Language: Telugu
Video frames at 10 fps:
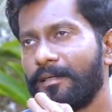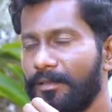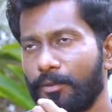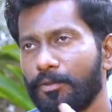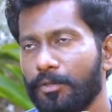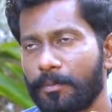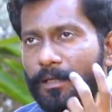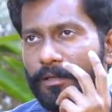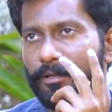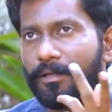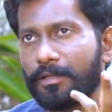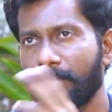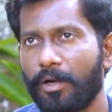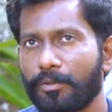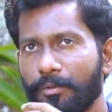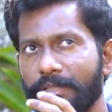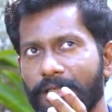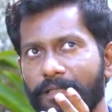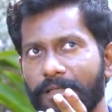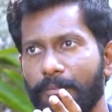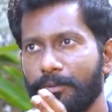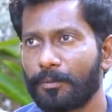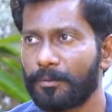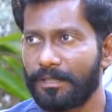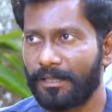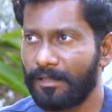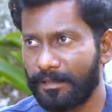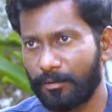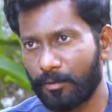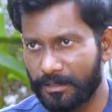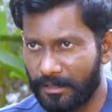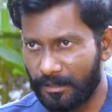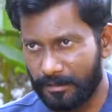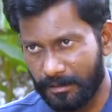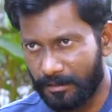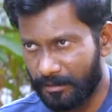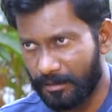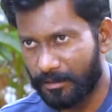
రోజు లో అనే సాంగ్ షూట్ జరిగేదండి అప్పుడు సుక్కు వాళ్ళు అక్కడికి వస్తారండి ఎందుకంటే